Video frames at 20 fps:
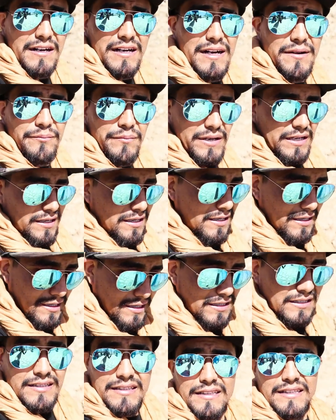va a acampar
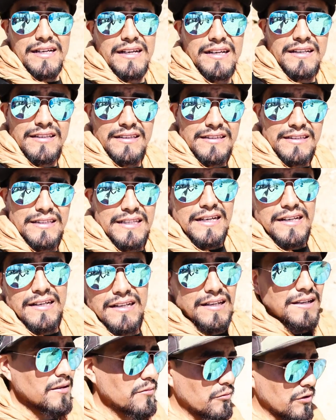esta
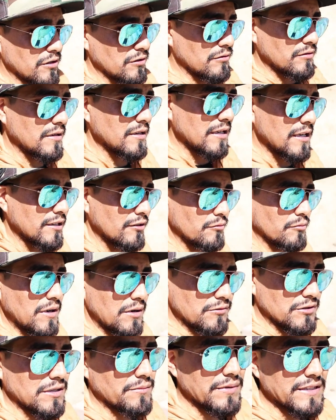tarde. Bueno,
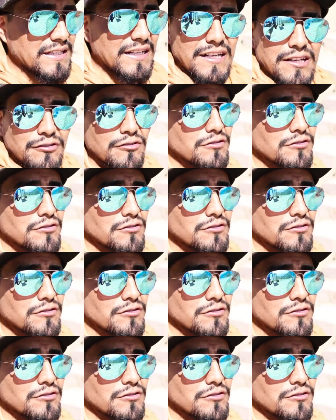vamos a pasar la